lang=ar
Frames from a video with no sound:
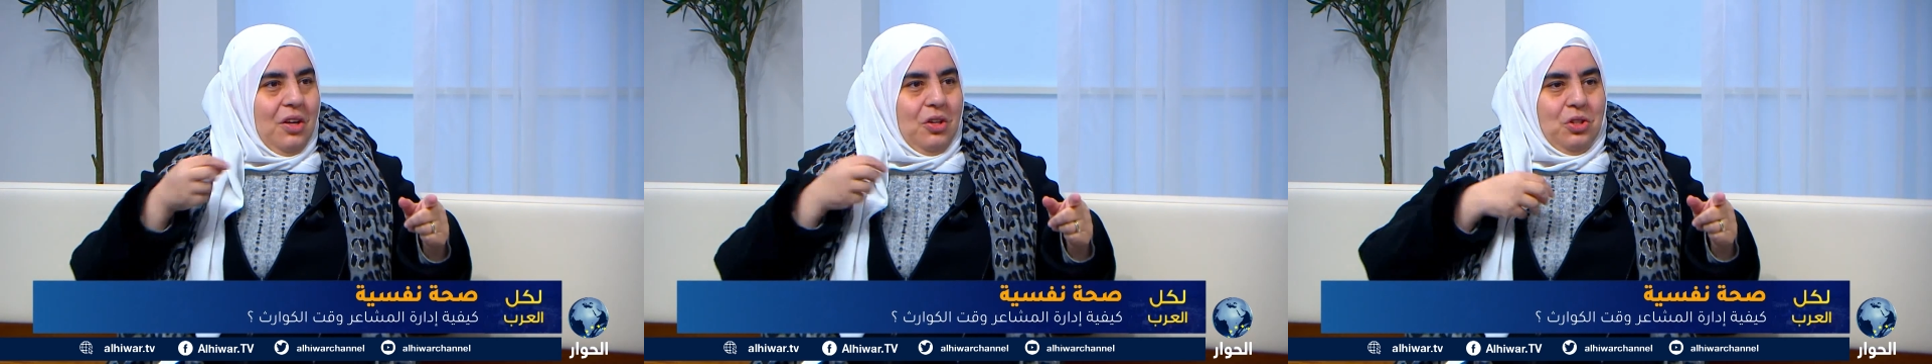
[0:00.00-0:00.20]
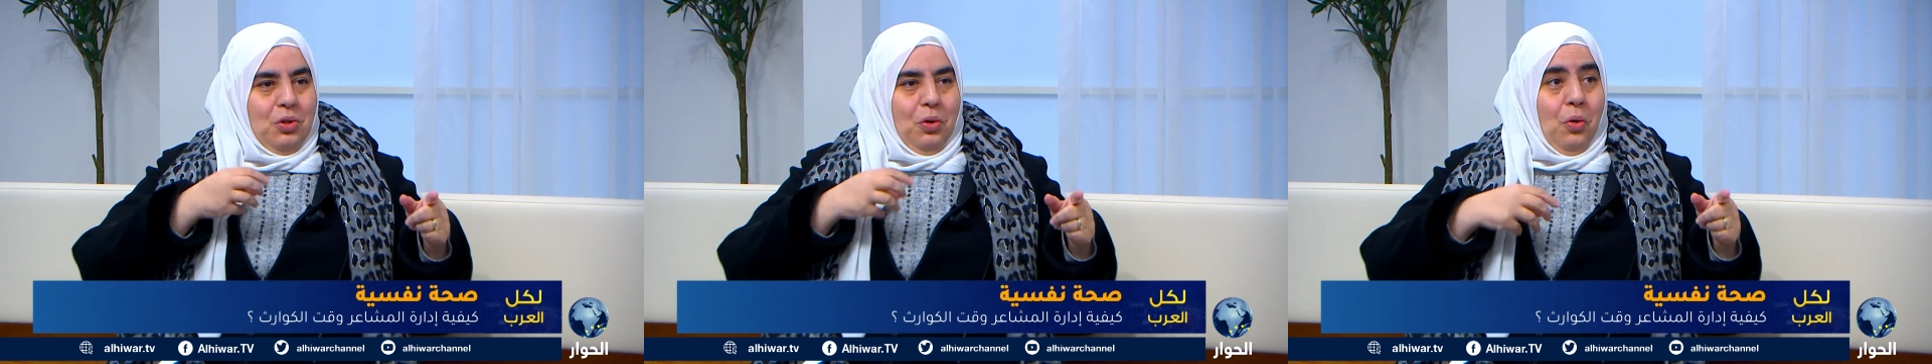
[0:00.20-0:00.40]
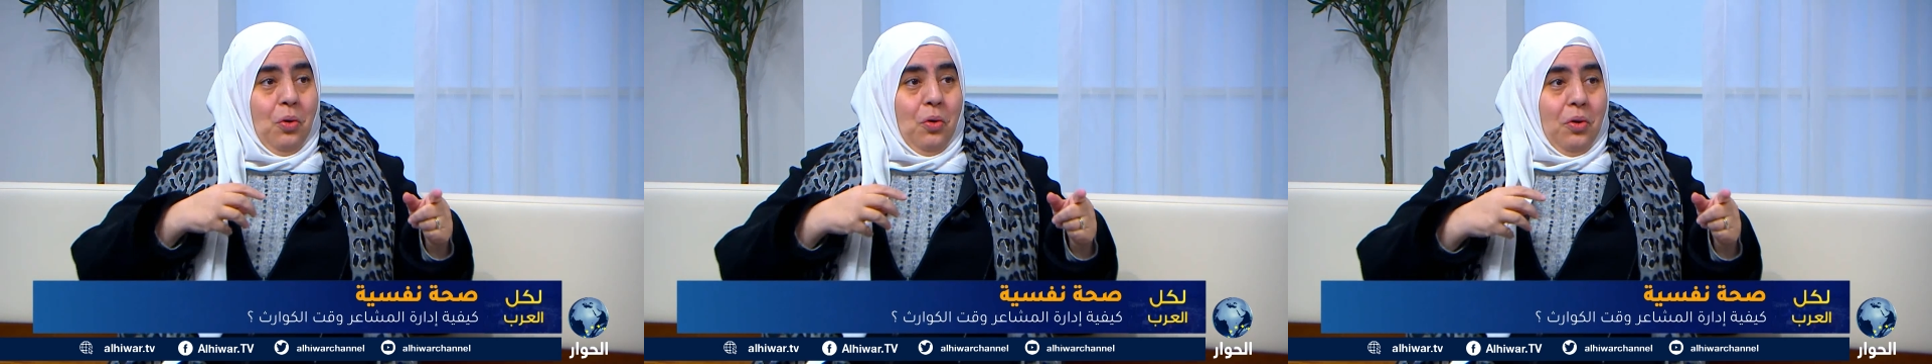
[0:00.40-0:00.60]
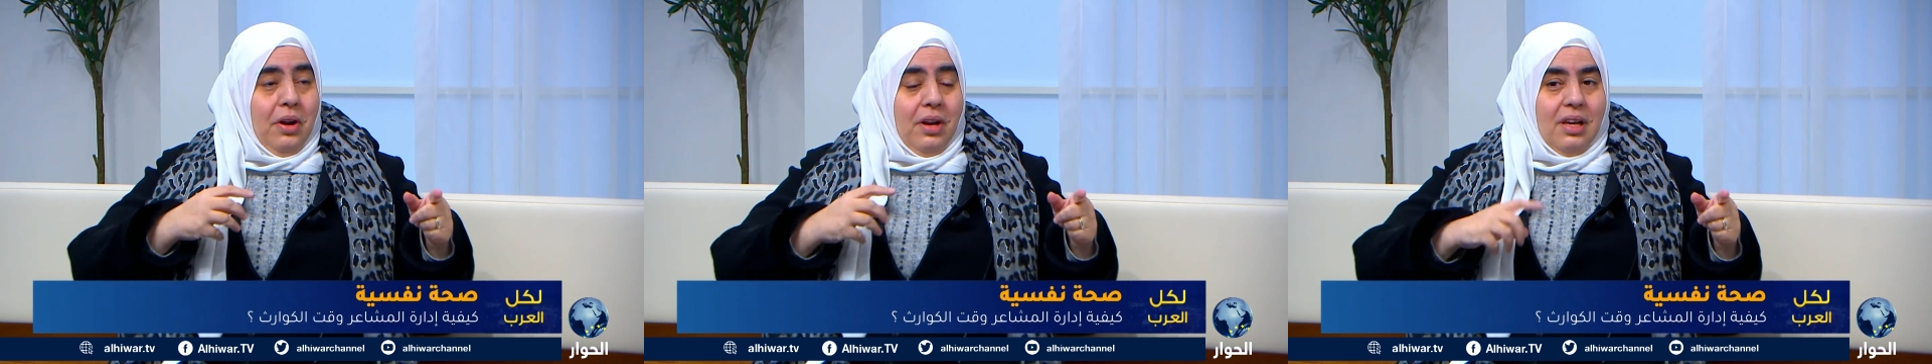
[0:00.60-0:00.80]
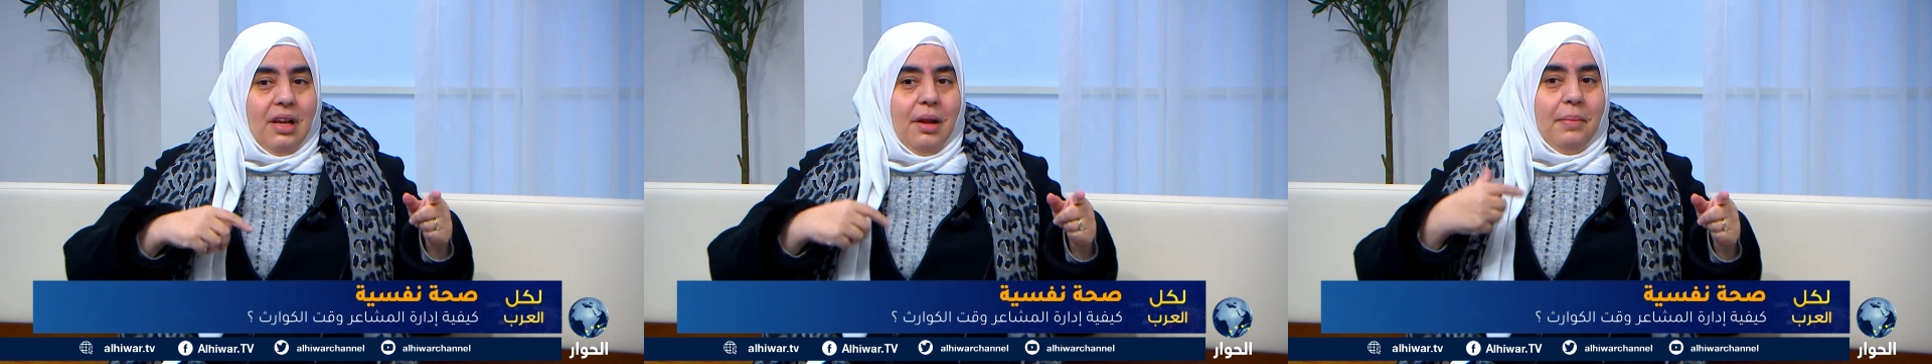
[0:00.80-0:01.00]
الشعور
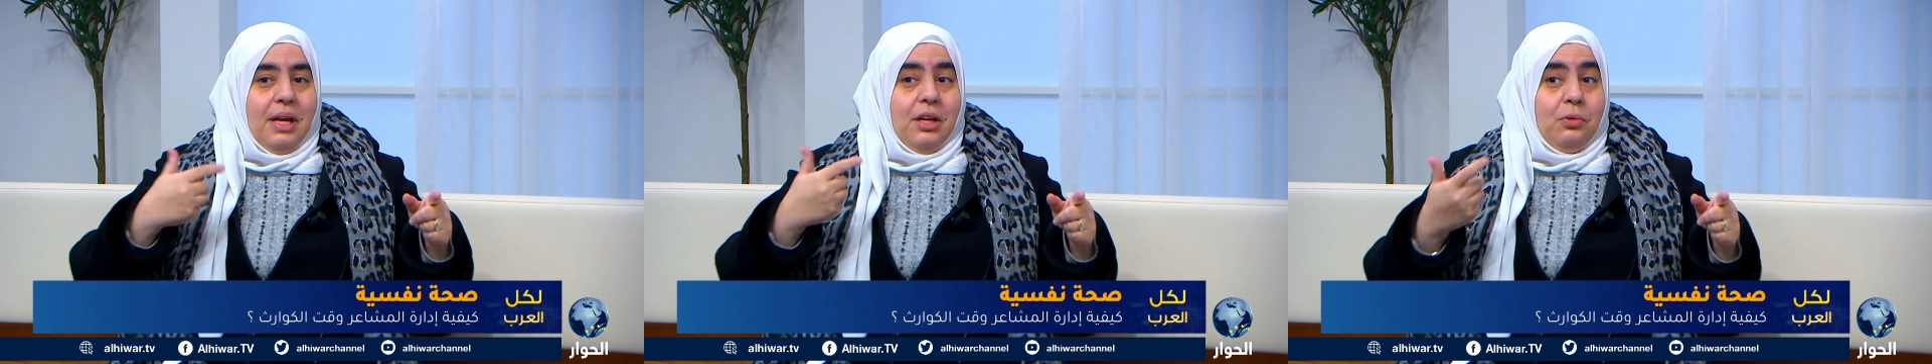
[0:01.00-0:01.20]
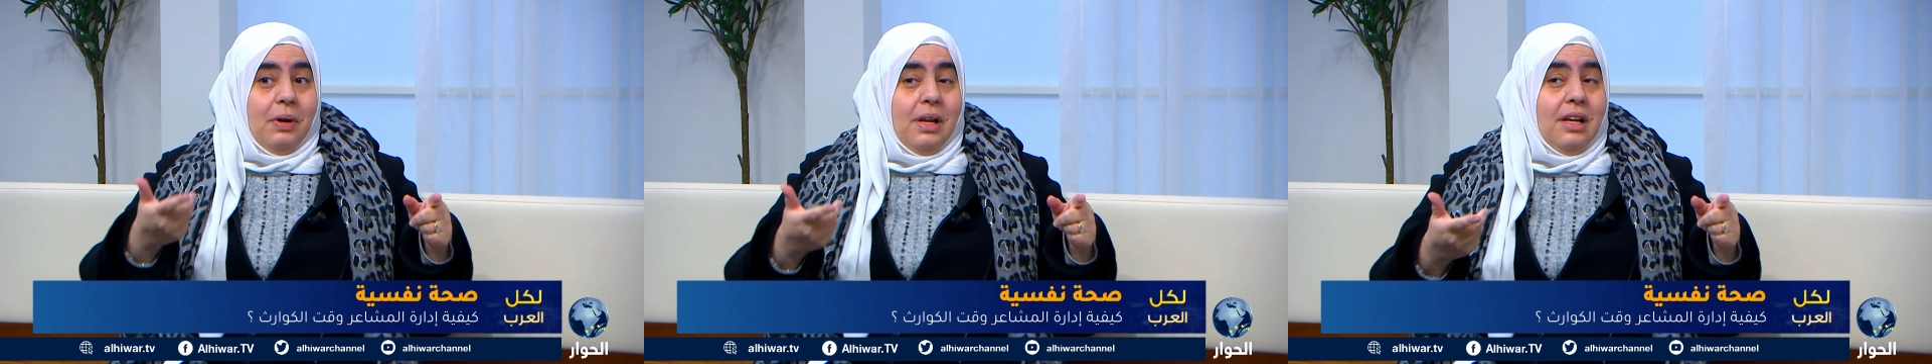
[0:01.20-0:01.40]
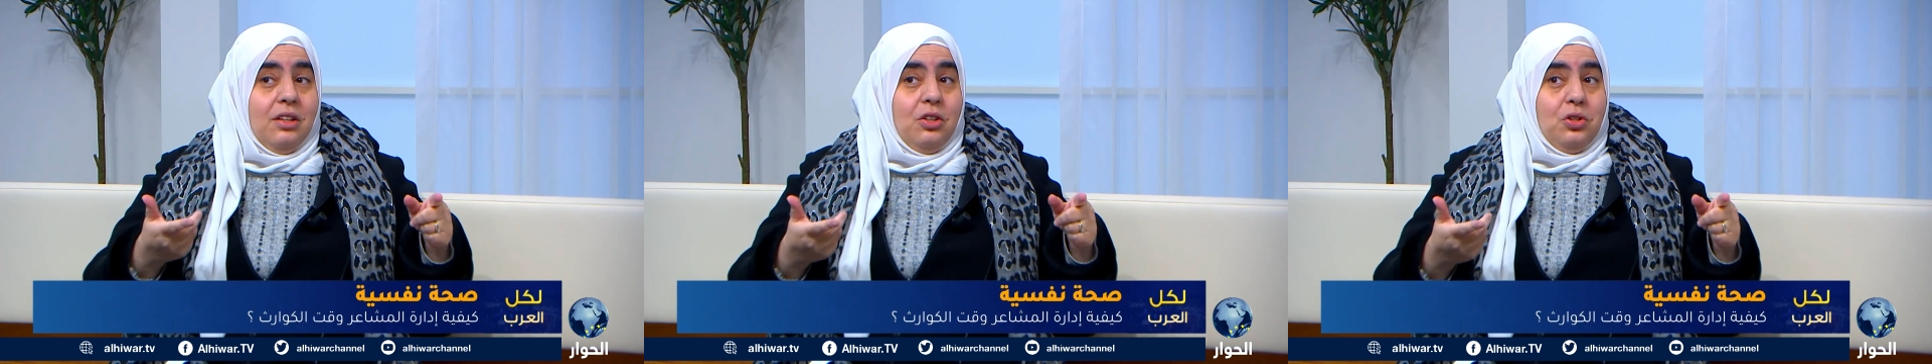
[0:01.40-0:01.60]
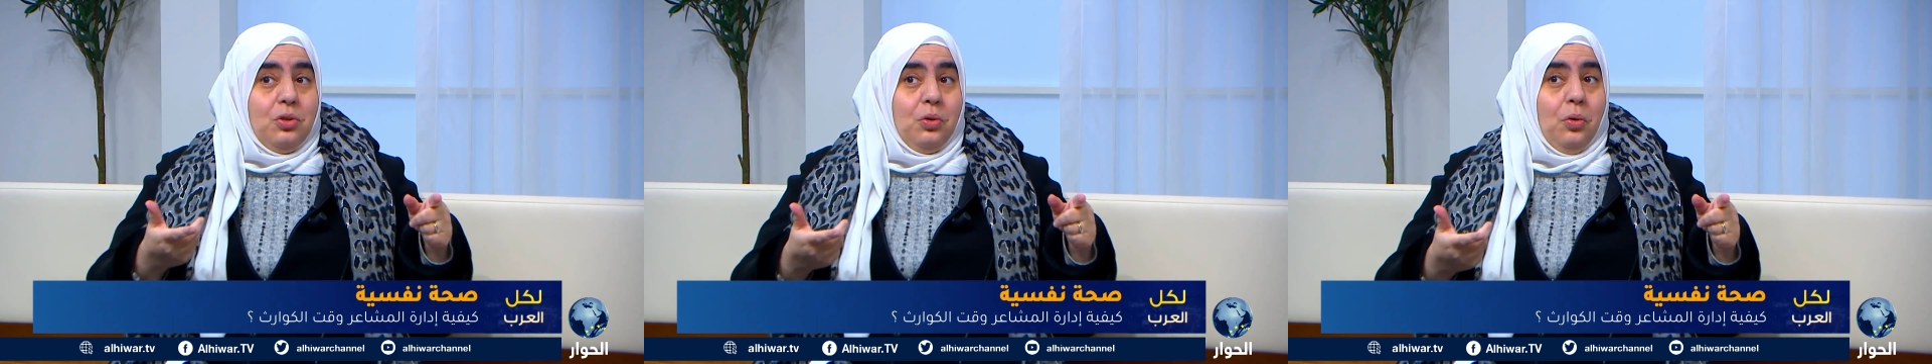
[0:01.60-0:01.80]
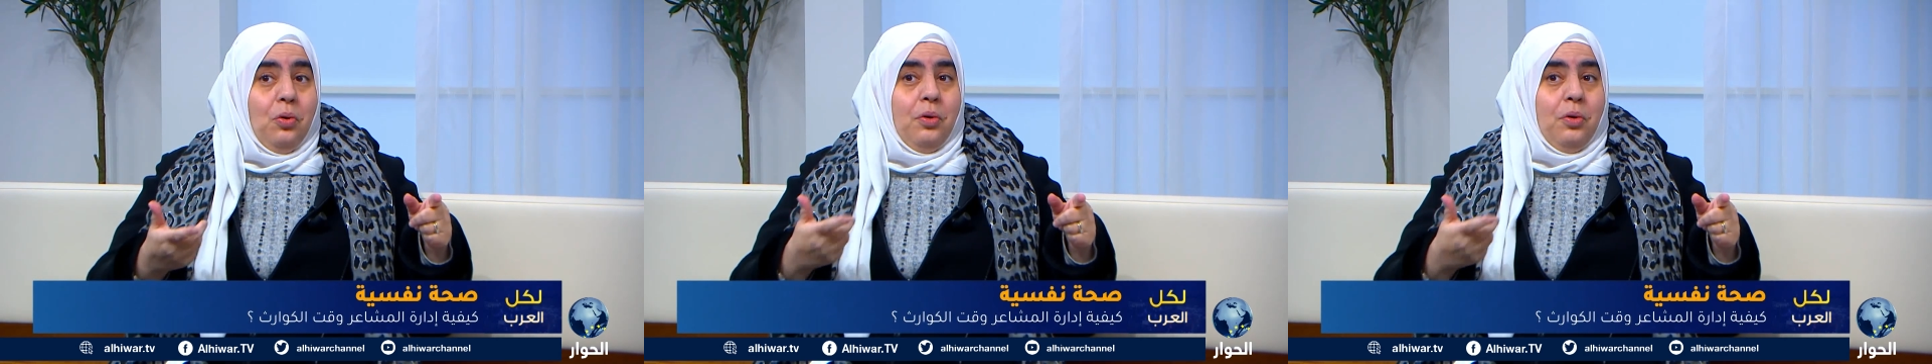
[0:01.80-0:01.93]
لما يتولد الشعور